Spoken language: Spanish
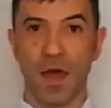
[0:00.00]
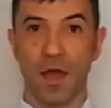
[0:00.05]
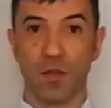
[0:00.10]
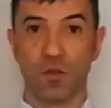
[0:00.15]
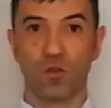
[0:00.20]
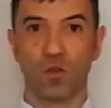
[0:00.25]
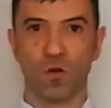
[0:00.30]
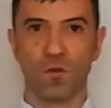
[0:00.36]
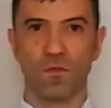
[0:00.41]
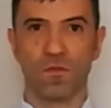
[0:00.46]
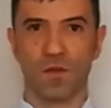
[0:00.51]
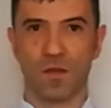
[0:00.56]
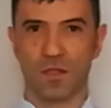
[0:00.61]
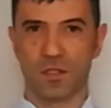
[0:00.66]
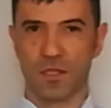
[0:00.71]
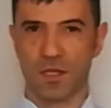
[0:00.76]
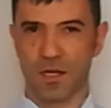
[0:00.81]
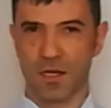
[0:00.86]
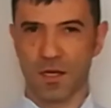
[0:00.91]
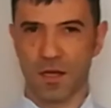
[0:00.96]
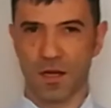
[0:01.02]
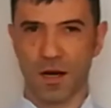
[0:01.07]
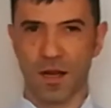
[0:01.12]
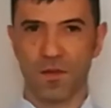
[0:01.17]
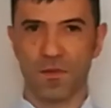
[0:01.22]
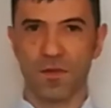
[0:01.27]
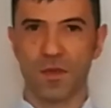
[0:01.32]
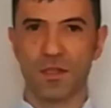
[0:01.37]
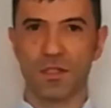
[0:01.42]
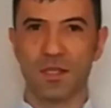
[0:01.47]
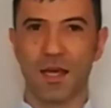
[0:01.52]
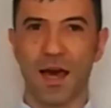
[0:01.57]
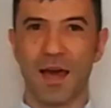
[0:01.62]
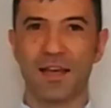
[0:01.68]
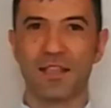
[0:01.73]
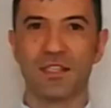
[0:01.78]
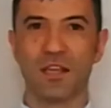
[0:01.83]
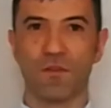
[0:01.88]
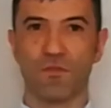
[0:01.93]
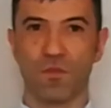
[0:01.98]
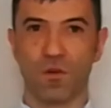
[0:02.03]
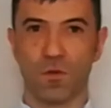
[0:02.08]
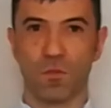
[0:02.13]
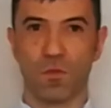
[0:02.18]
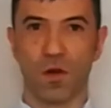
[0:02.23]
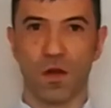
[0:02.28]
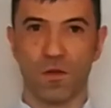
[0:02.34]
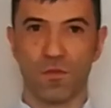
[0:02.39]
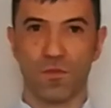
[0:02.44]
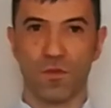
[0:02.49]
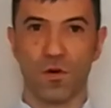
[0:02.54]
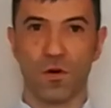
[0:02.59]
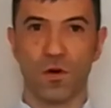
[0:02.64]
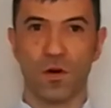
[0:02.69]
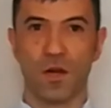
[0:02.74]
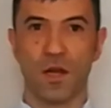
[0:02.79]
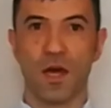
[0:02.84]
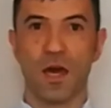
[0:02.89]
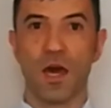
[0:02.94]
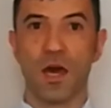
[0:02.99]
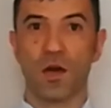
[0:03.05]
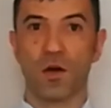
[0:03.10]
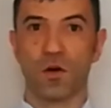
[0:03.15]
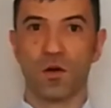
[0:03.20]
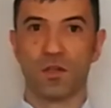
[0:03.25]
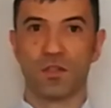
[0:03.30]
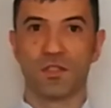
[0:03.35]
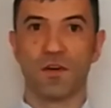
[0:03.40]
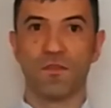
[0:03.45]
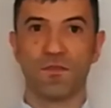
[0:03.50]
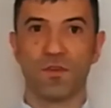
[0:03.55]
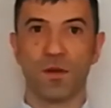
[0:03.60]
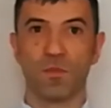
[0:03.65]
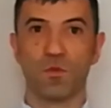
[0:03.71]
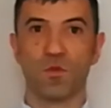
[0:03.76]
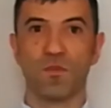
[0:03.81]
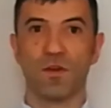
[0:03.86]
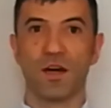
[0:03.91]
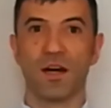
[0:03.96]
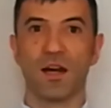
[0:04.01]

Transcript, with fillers: Entonces, gracias a esta formulación con Sanfre